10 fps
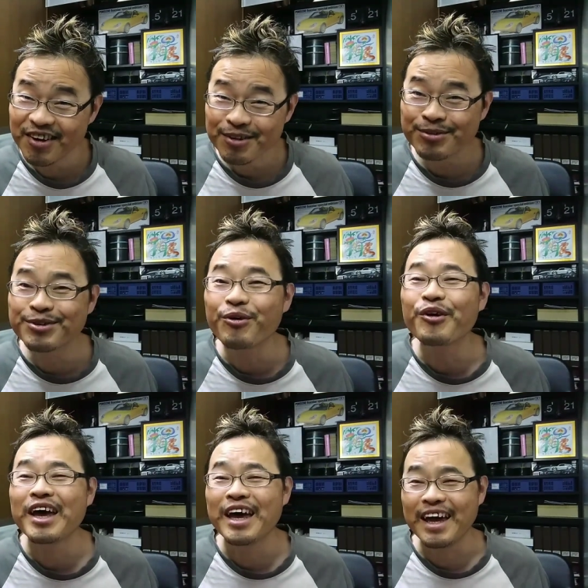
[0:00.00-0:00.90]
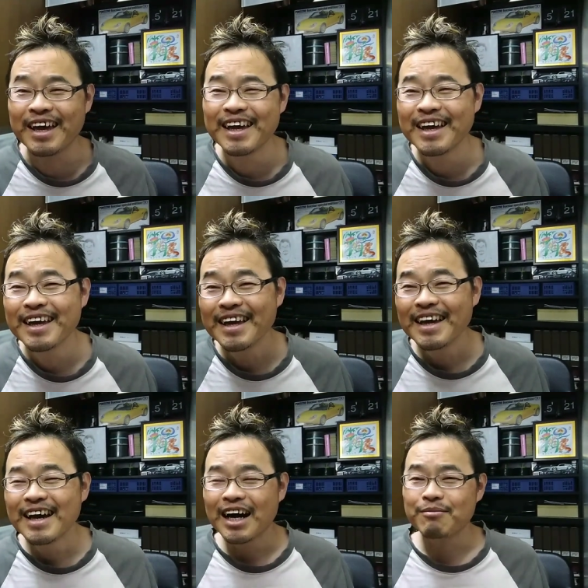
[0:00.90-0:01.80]
不公平。
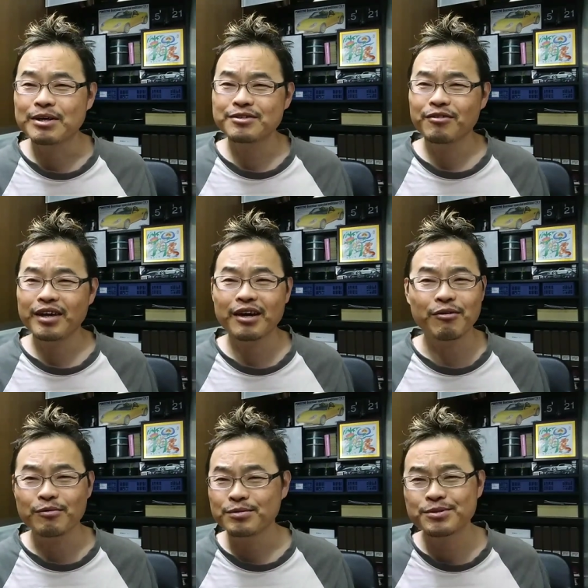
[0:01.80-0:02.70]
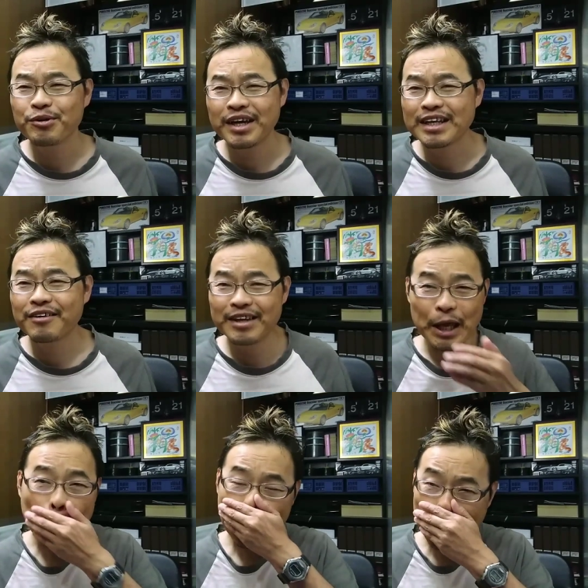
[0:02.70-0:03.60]
アマゾンエコー不公平だよ
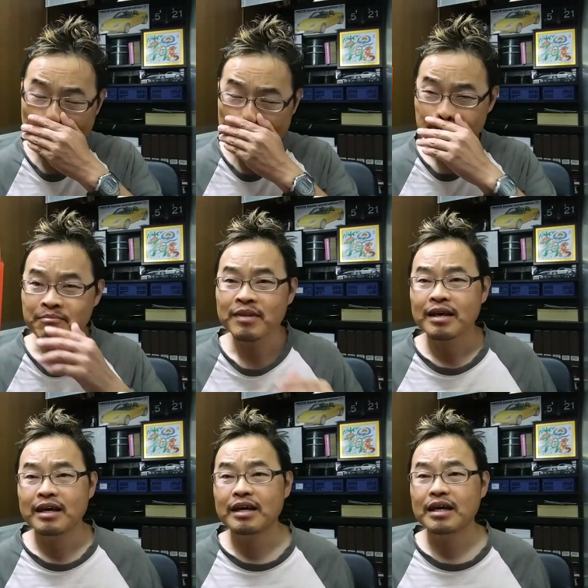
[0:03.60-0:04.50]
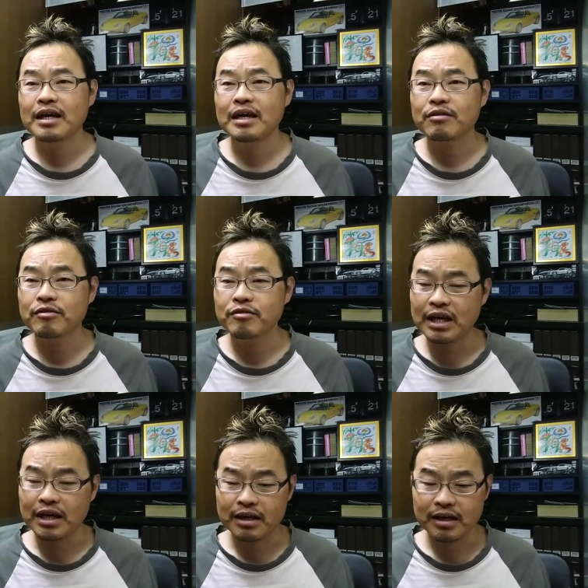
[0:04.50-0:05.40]
ね。はい。えー、この
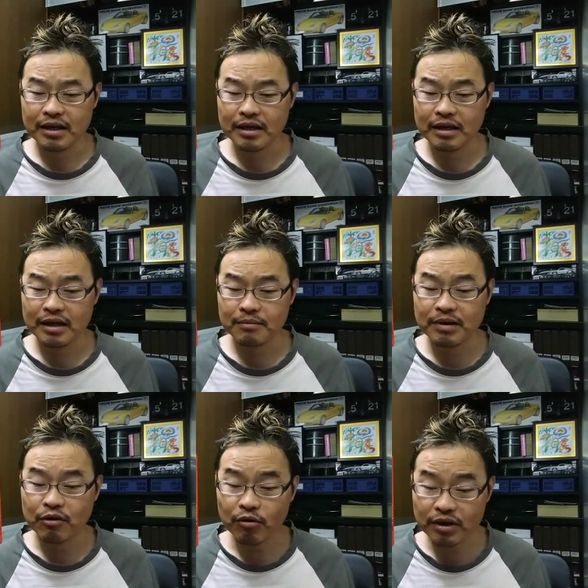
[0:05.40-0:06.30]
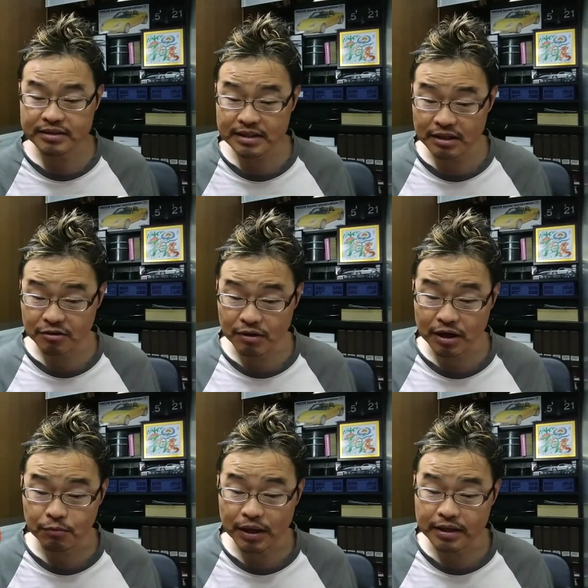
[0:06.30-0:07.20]
ね、えー、まあ、今回出てるの
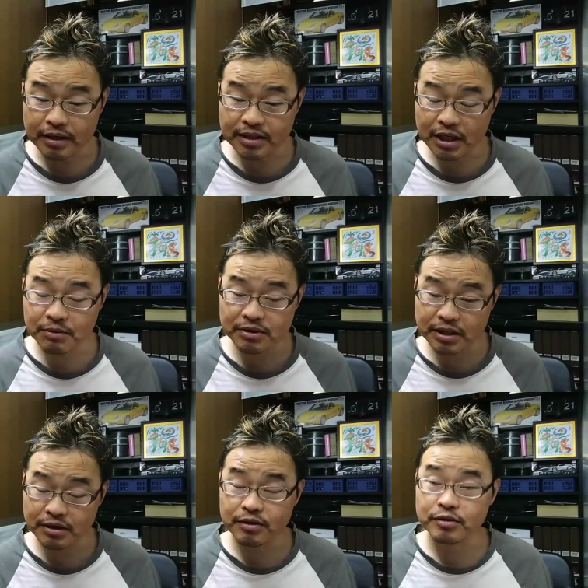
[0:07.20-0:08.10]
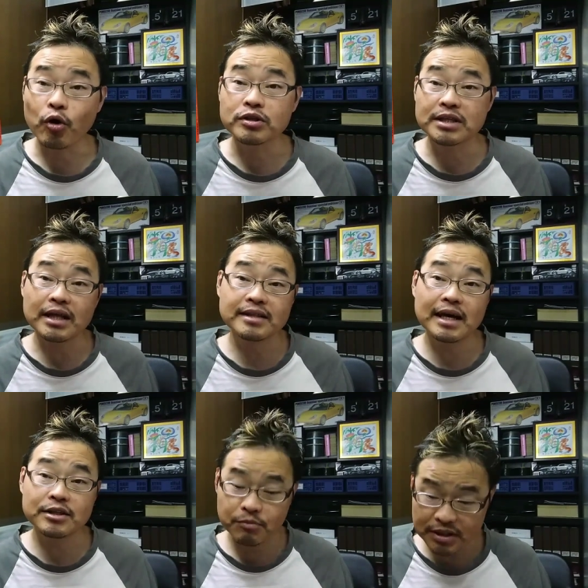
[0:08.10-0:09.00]
は Fire テレビスティックの
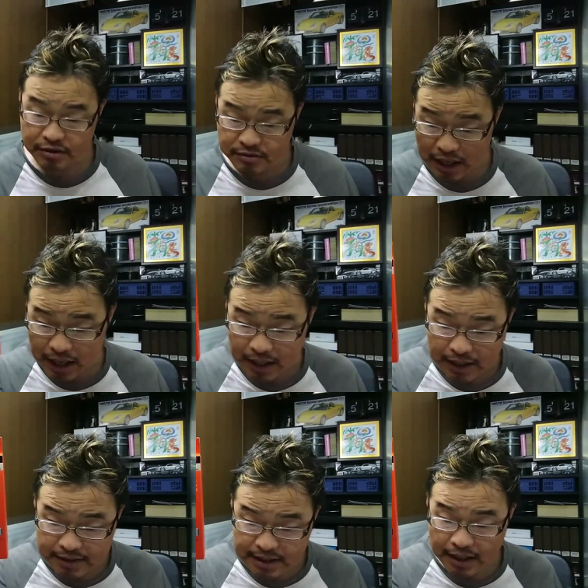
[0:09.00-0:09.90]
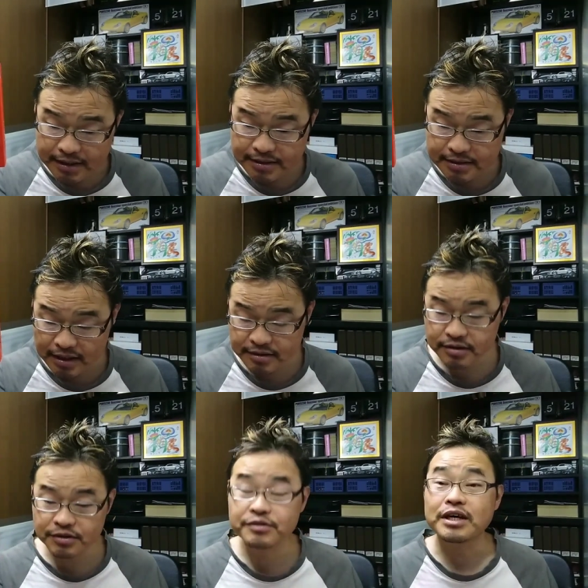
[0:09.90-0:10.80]
スタンダードモデルが
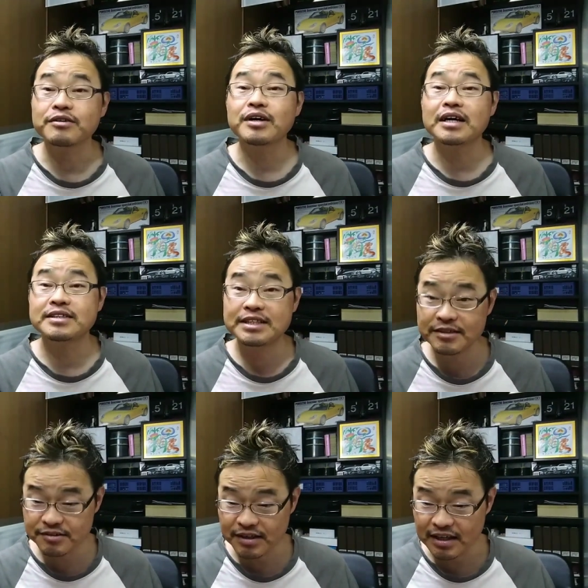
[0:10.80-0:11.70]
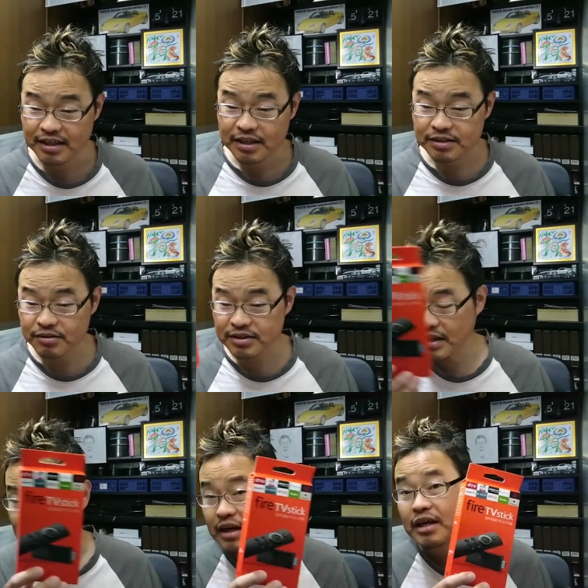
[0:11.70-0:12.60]
3980円。そして
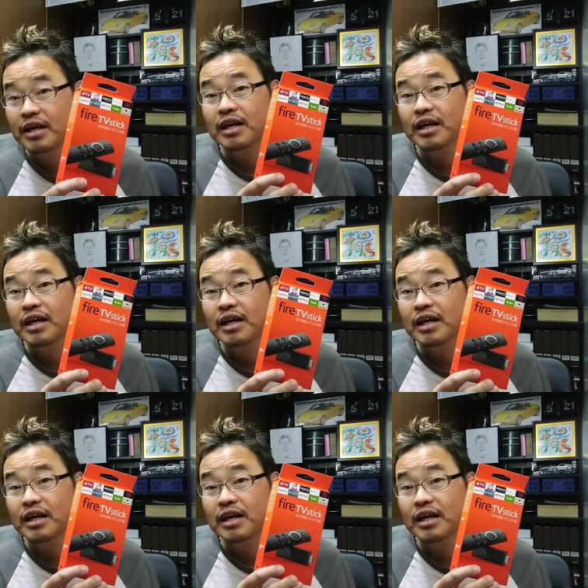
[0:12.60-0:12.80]
ね、